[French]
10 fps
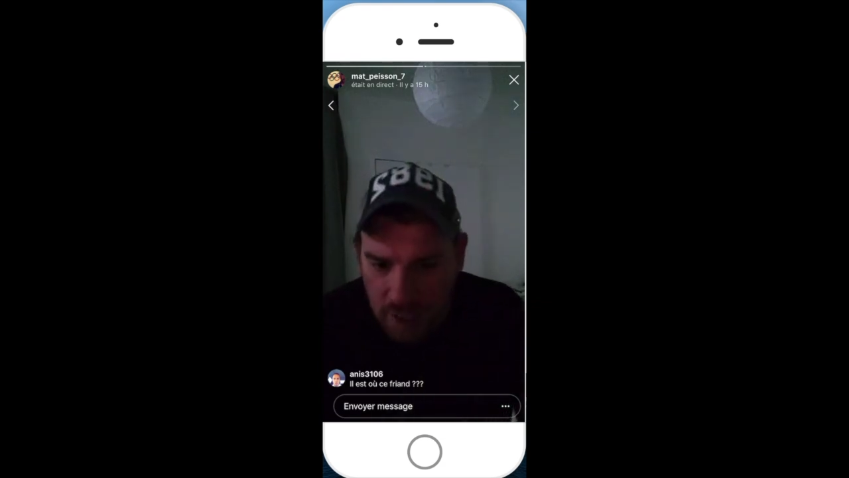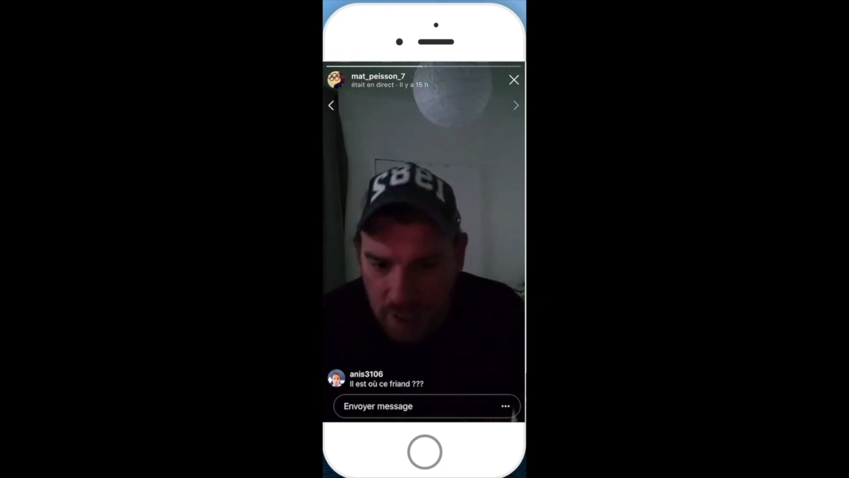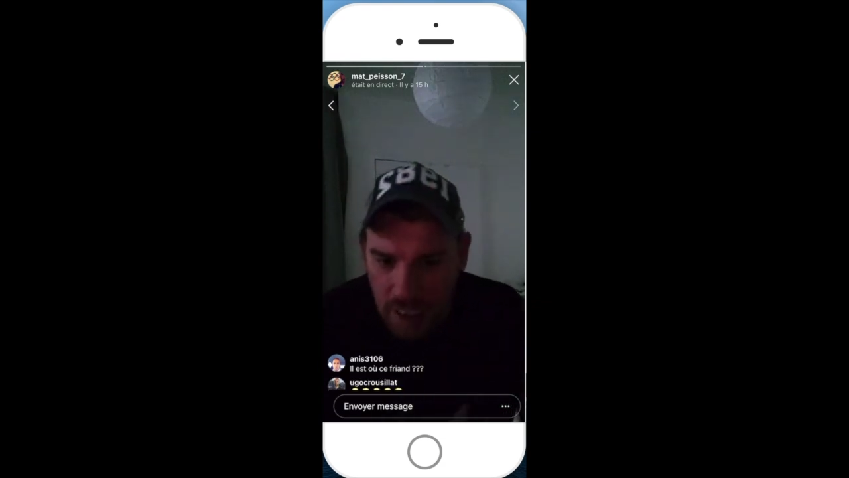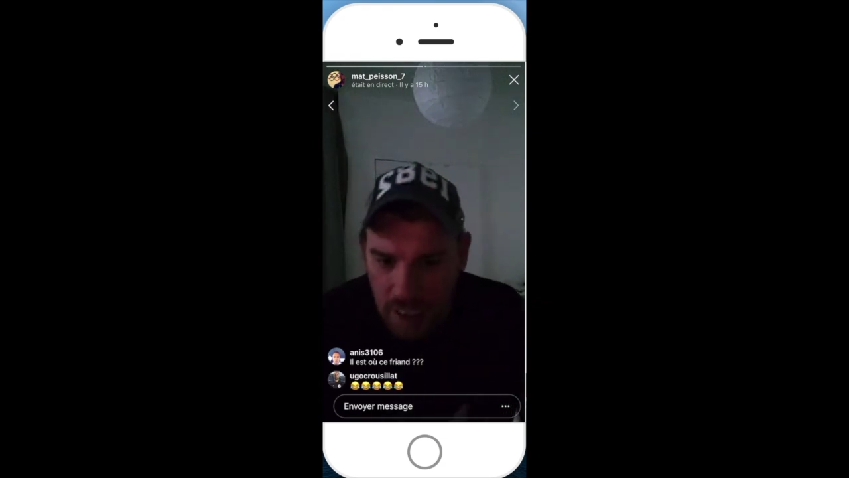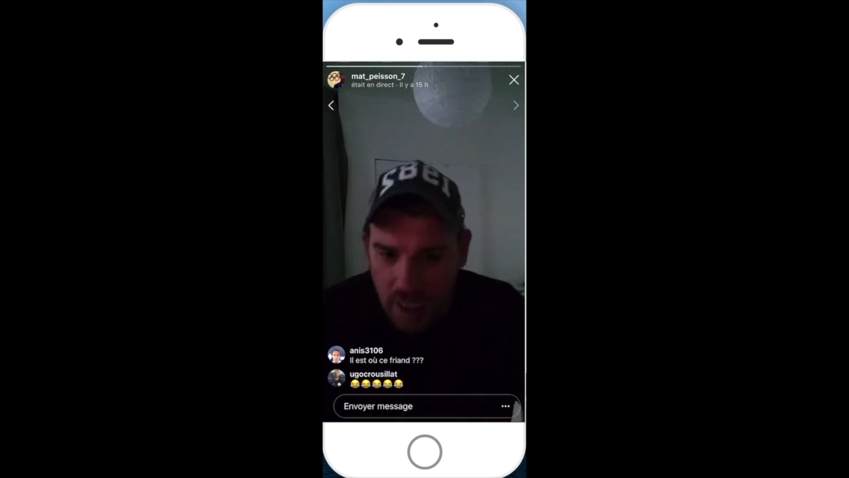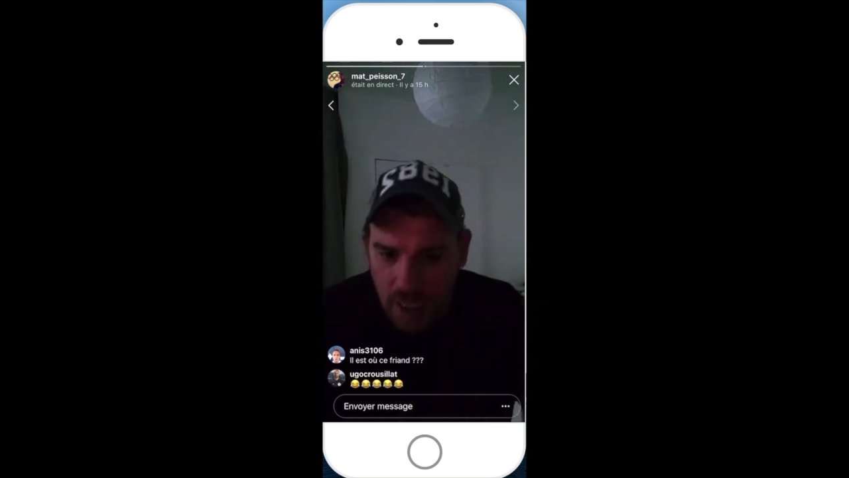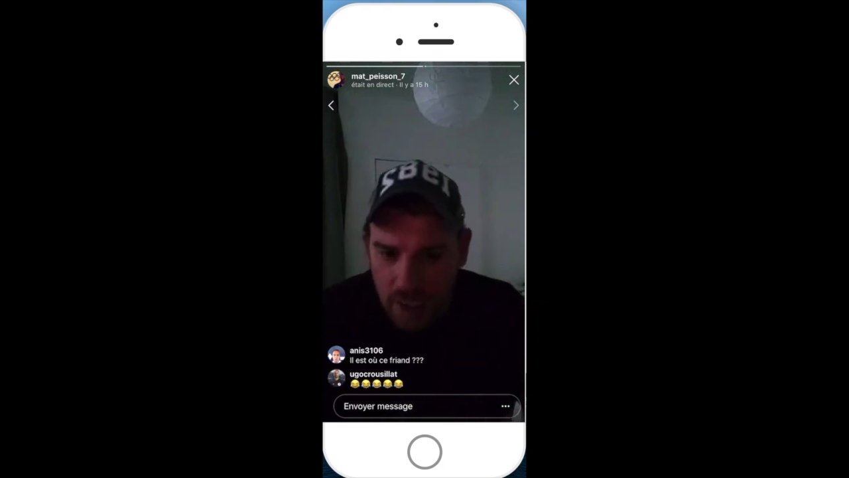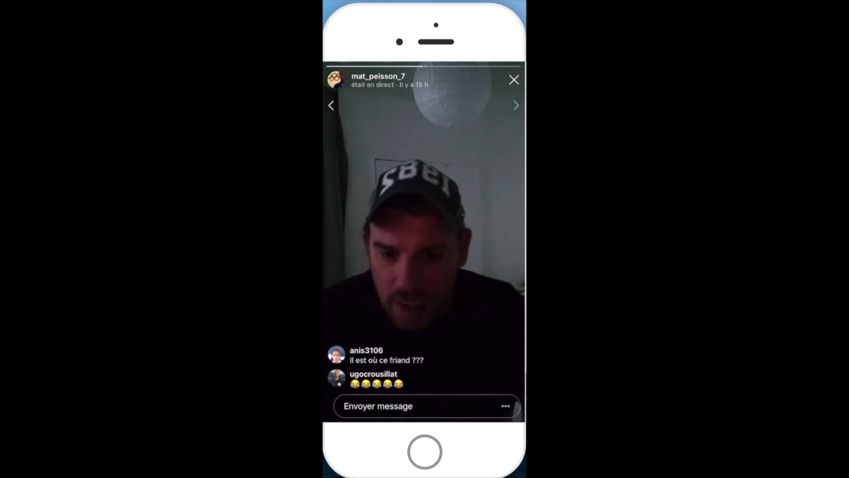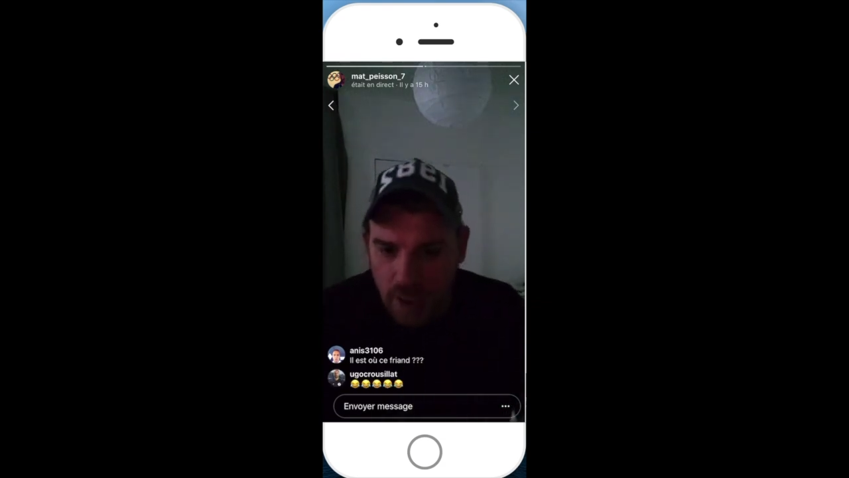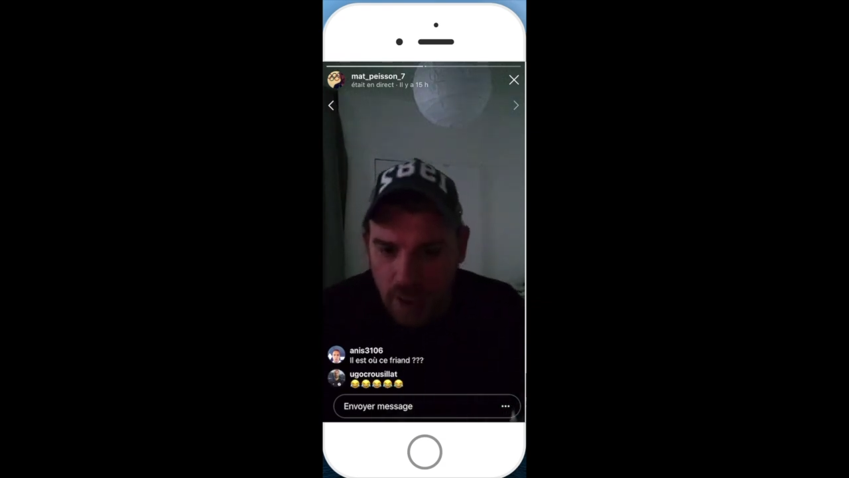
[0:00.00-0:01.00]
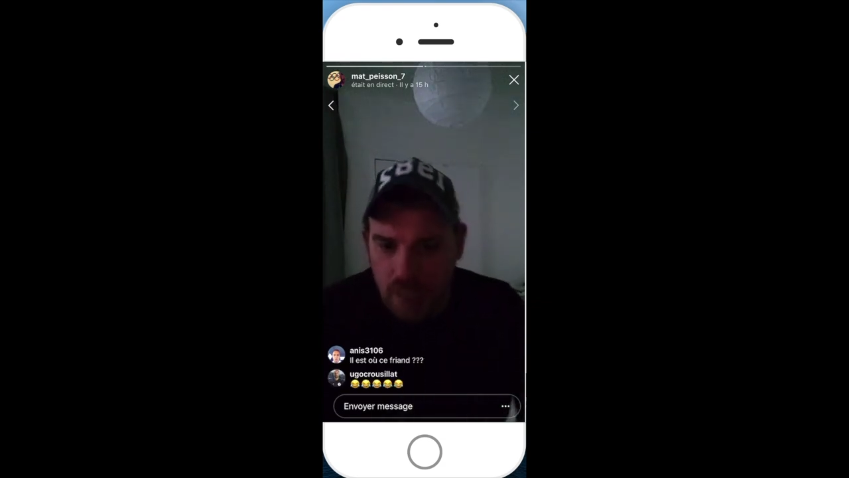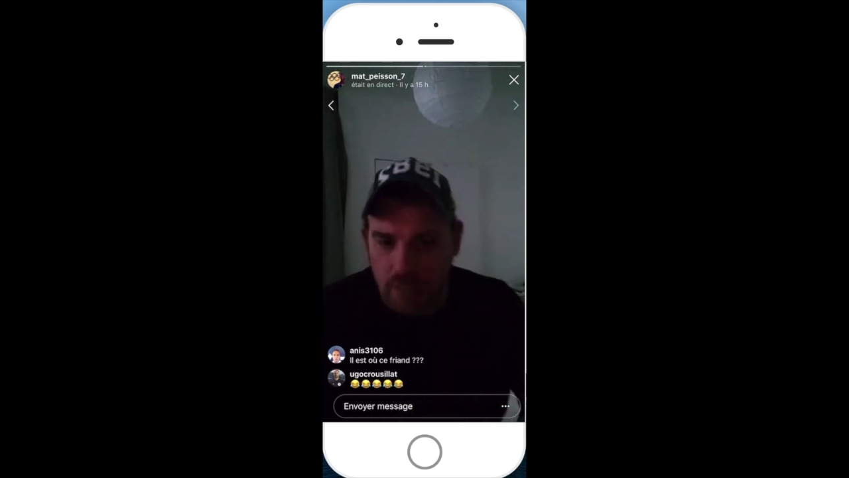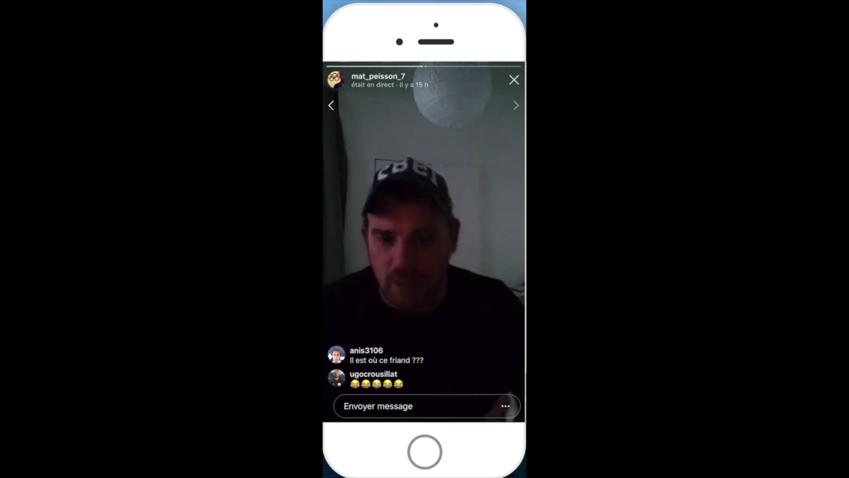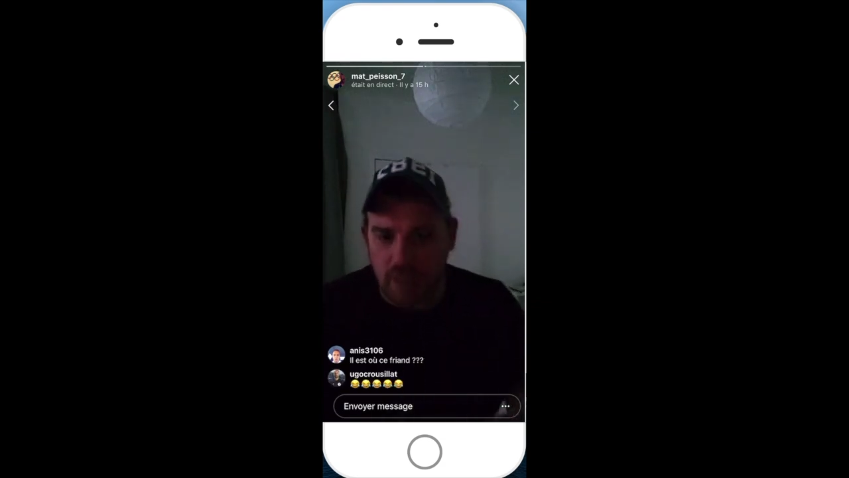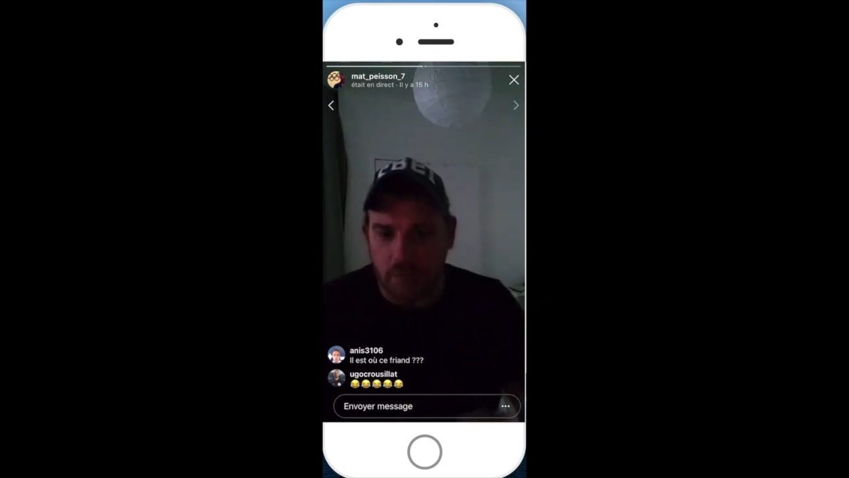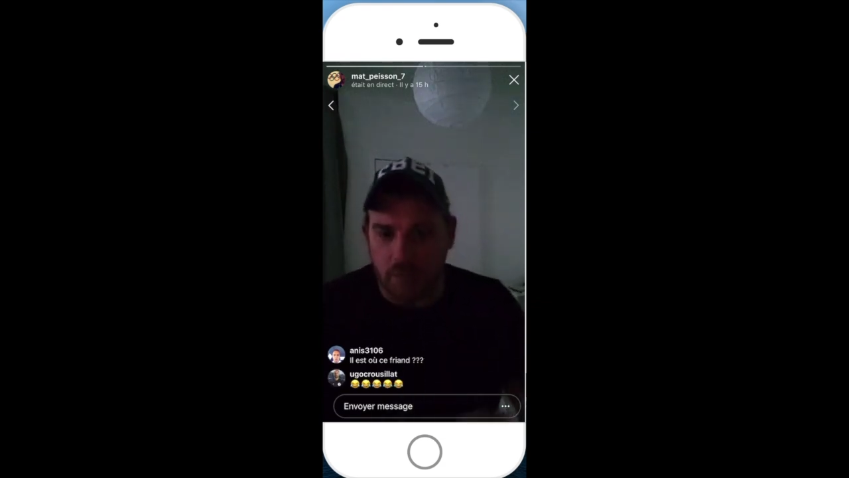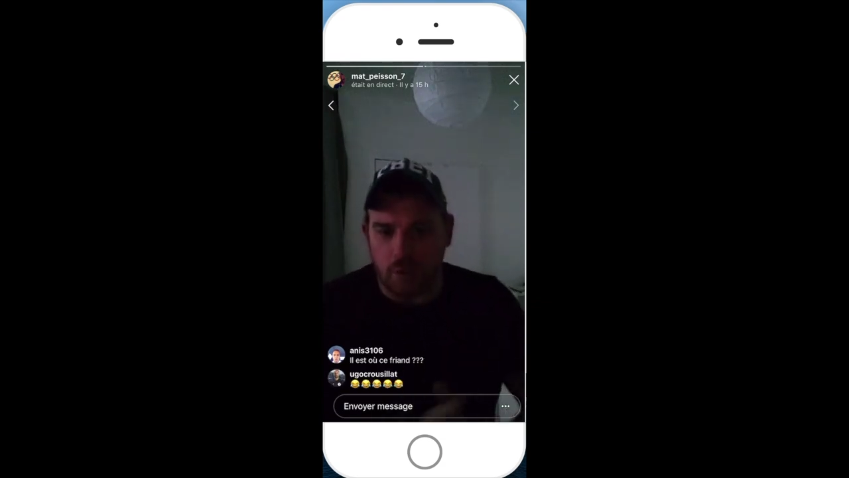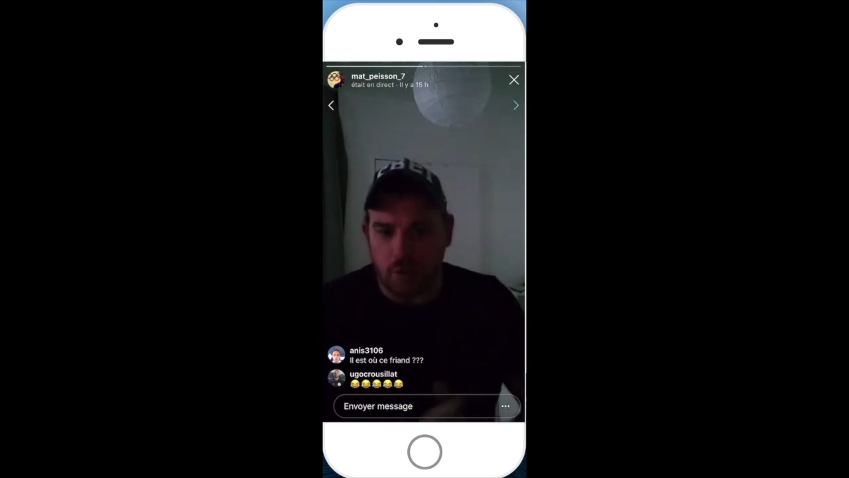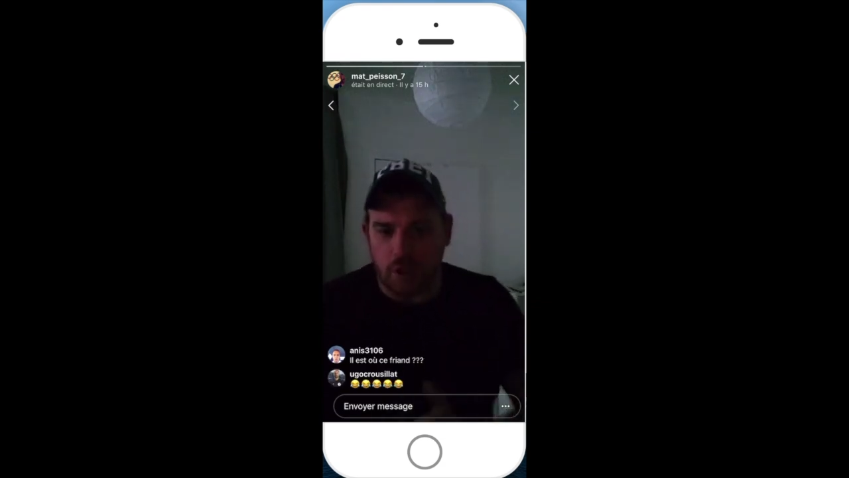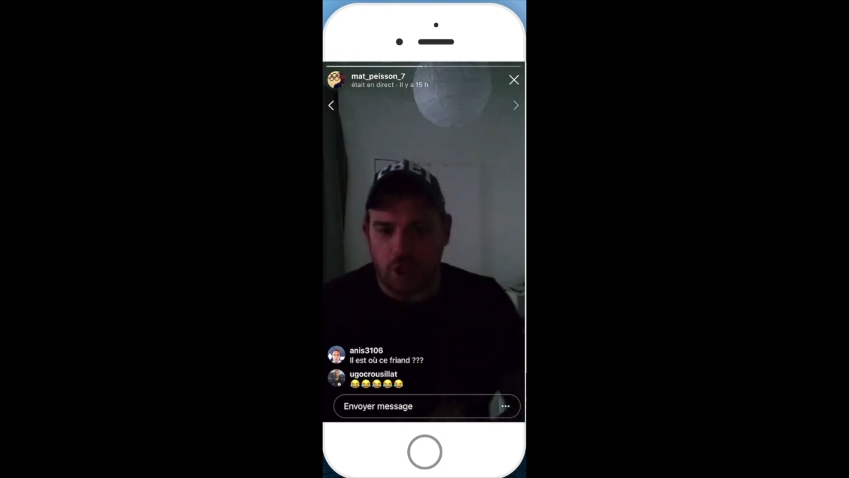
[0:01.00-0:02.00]
Enzo Katz, Mehdi, montre-nous tes
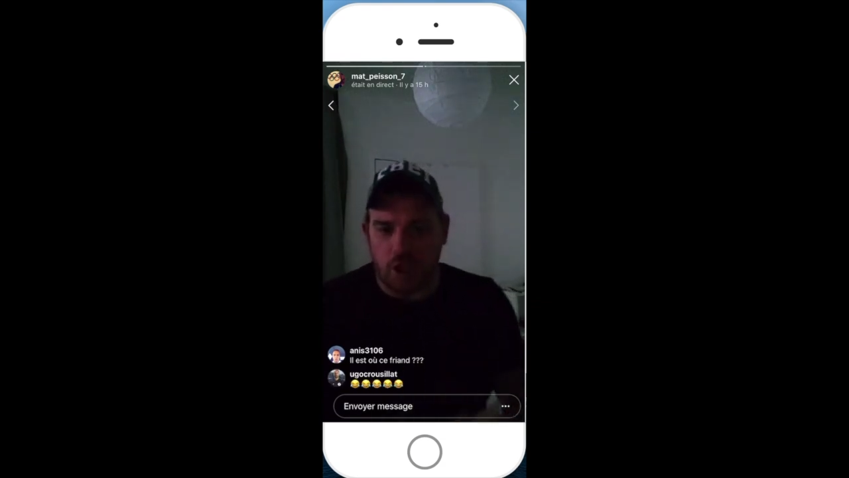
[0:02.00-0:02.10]
chats.